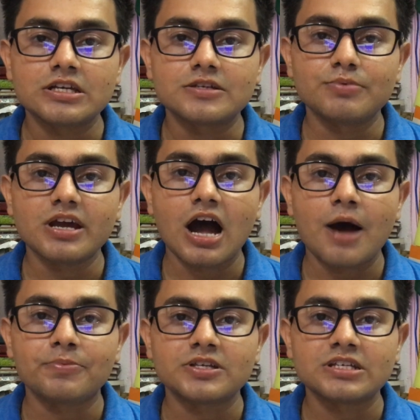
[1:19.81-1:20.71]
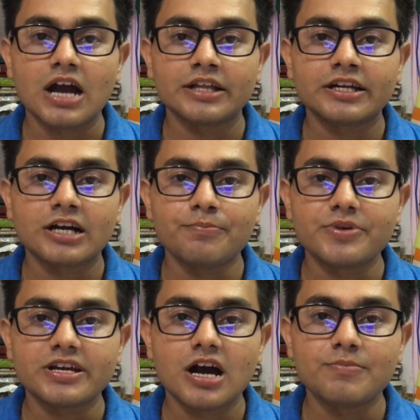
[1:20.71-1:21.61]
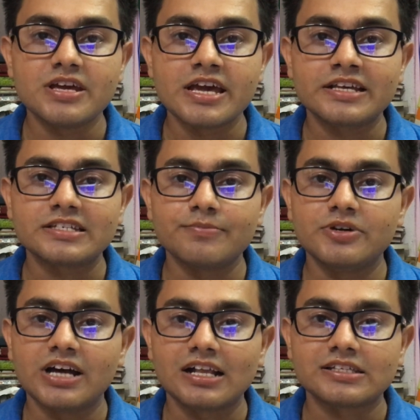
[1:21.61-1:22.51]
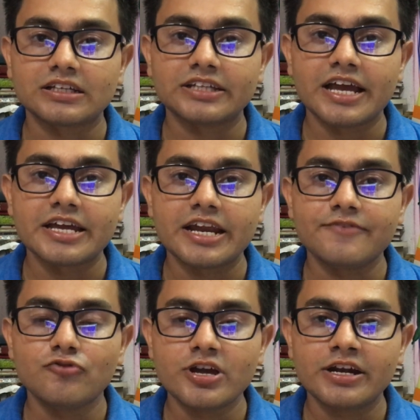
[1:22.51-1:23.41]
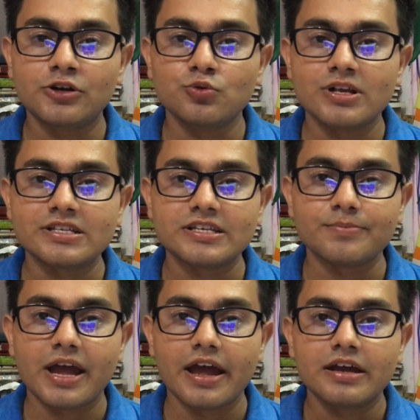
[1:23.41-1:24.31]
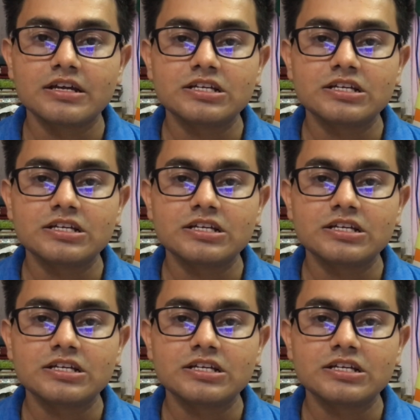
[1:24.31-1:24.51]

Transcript: इसमें आप किसी अदर कंपनी का भी एक सिम डाल सकते हैं यानी वो एक डुअल सिम है